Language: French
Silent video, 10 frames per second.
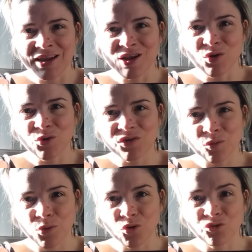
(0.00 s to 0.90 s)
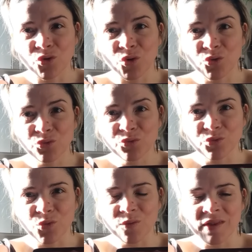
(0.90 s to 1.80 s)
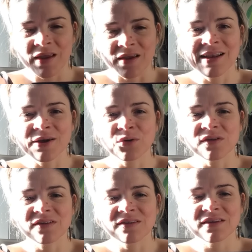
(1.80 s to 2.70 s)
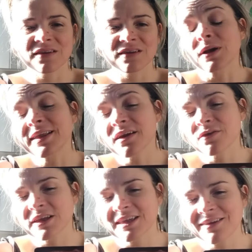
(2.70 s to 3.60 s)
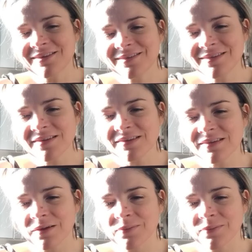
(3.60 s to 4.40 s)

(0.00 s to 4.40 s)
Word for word: Il est le symbole du renouveau. Il est aussi en lien avec Isis,